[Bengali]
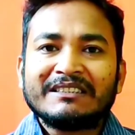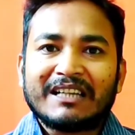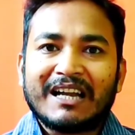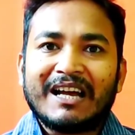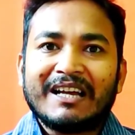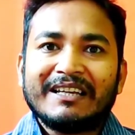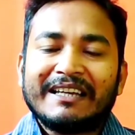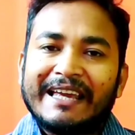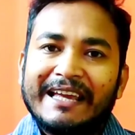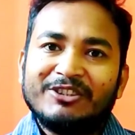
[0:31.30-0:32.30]
তারা
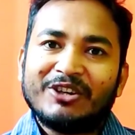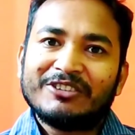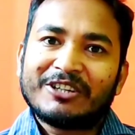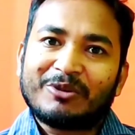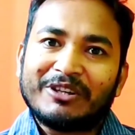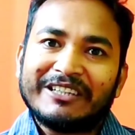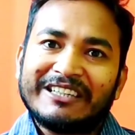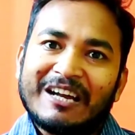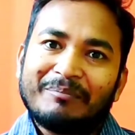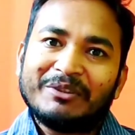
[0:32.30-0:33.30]
এই ধরনের
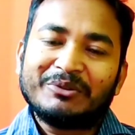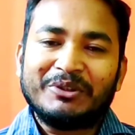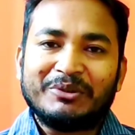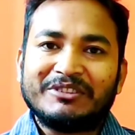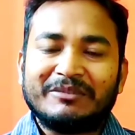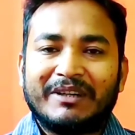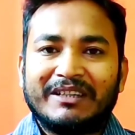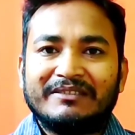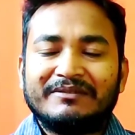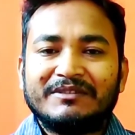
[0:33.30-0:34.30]
কন্টেন্ট আপনি তৈরি করতে পারেন